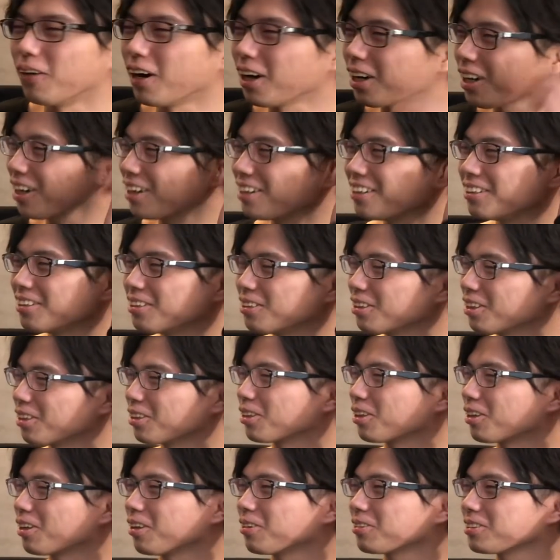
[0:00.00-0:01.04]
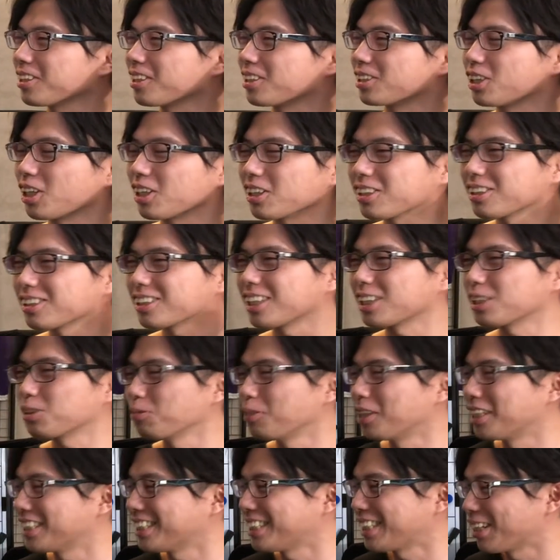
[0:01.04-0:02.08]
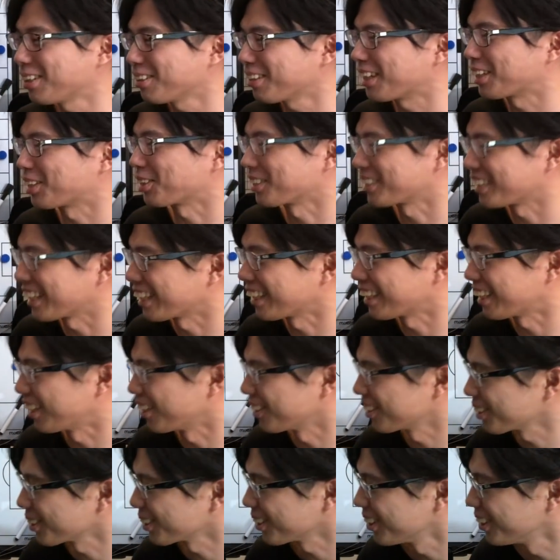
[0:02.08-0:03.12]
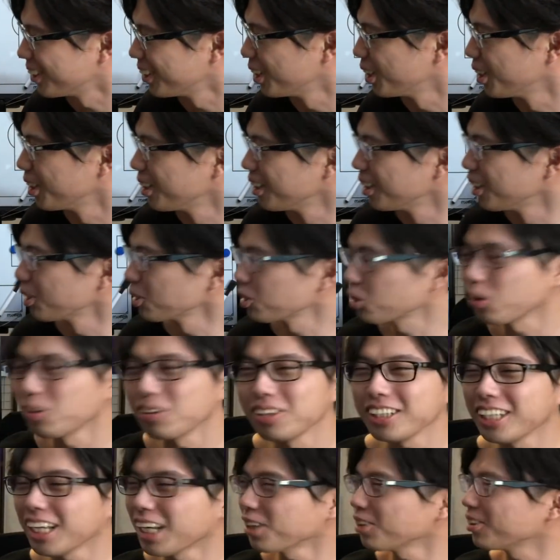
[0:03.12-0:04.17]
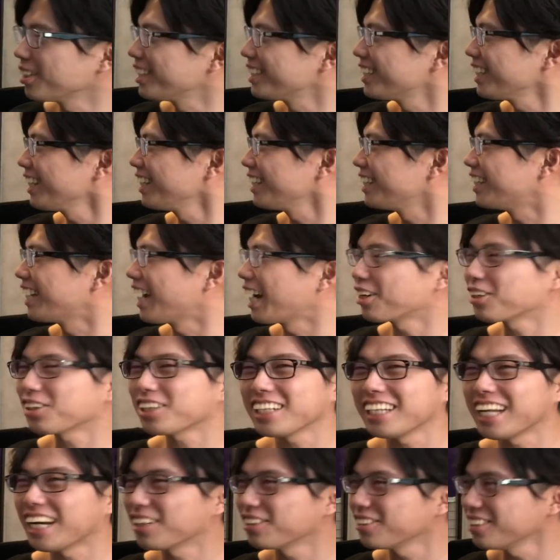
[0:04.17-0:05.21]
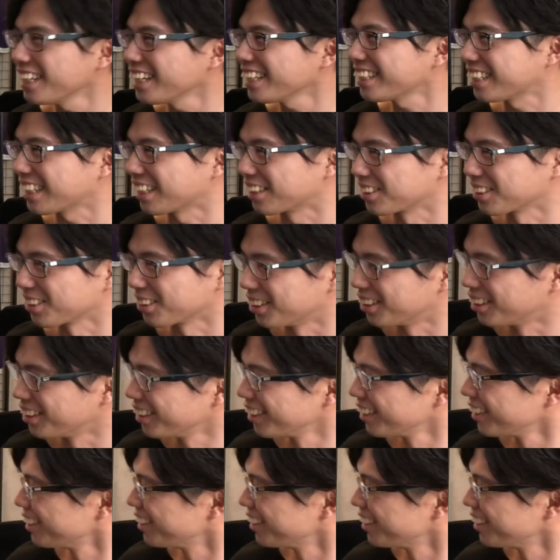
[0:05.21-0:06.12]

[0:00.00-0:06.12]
分かる、いやいや、りょうさんちゃんと説明してるけどさっていう、そのそんなの以前にやる気なくねっていう、そのうん